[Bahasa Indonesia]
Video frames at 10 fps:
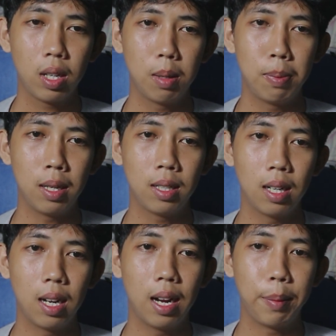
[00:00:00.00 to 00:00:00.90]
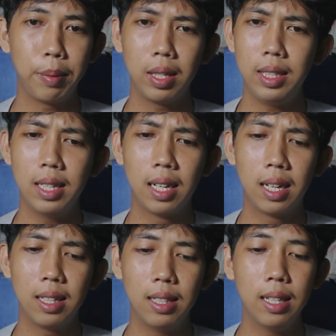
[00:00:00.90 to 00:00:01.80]
Apakah
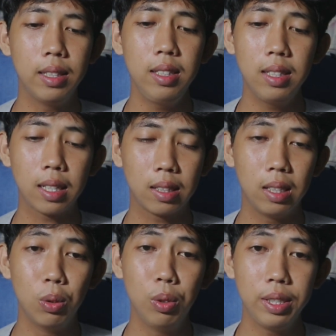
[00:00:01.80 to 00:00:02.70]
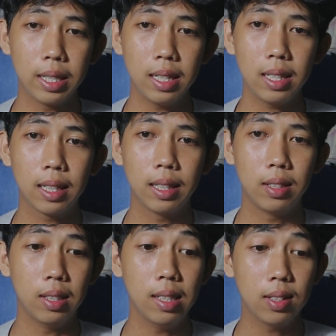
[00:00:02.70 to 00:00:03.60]
Amelia gak nyenyak tidurnya kata
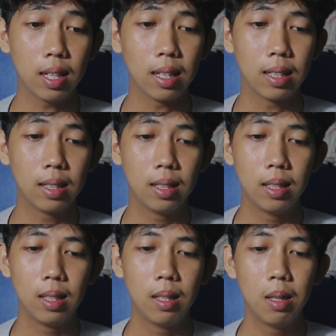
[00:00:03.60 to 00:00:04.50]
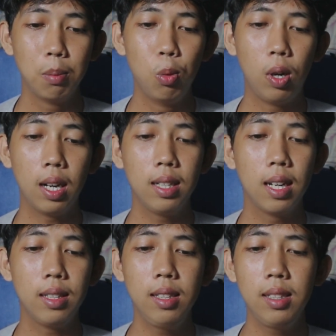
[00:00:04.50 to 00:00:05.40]
si Risa? Bukan
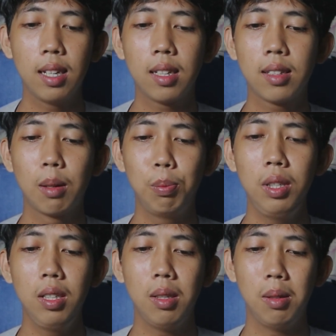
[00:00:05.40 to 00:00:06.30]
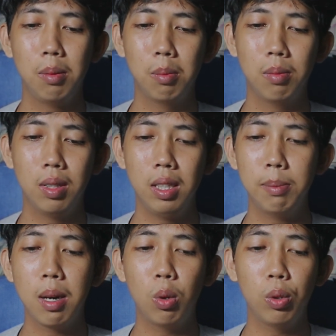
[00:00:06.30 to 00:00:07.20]
gak nyenyak tapi
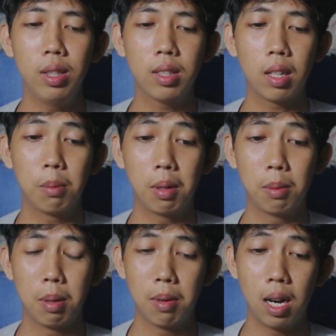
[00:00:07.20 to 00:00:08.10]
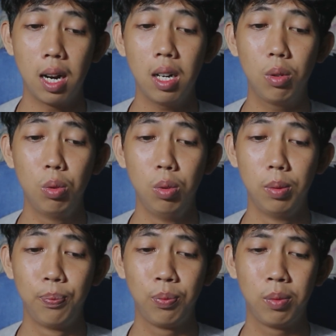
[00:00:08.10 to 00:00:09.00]
dibangunin sama mamah aku.
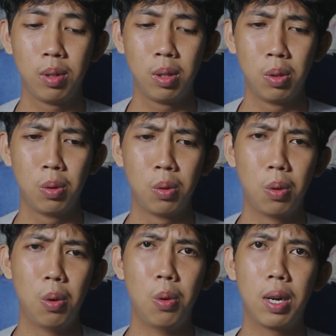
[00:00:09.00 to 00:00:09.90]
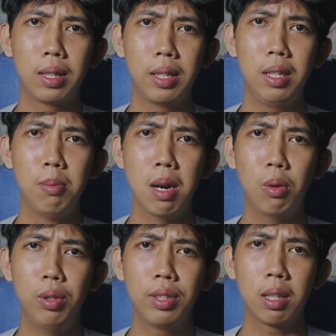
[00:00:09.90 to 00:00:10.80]
Oh katanya
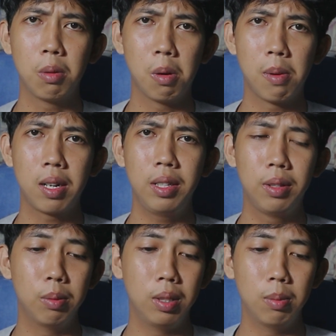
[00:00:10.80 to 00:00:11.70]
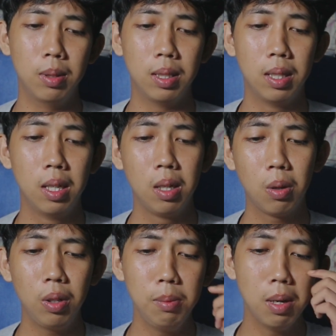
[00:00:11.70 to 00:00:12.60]
dibangunin sama mamahnya teman-teman
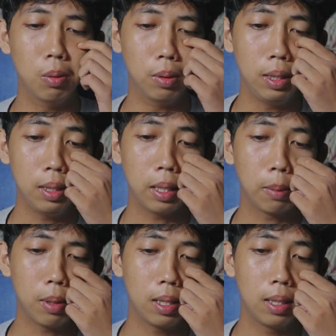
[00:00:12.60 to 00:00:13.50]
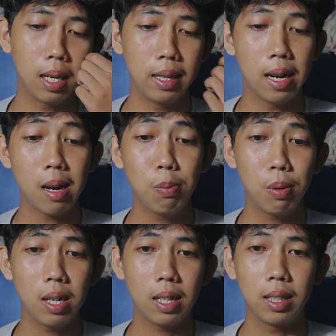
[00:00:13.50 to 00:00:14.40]
Kok dibangunin? Emang ada
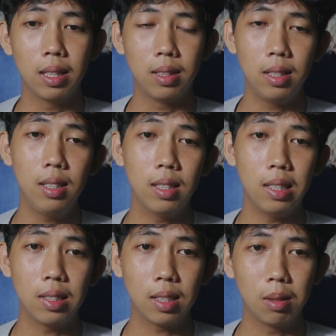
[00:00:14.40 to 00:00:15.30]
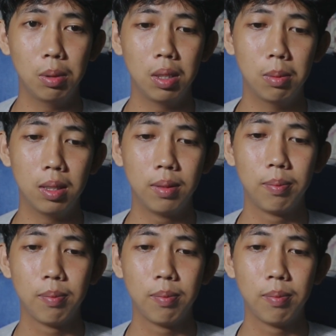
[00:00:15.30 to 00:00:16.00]
apa? Kata si Risa teman-teman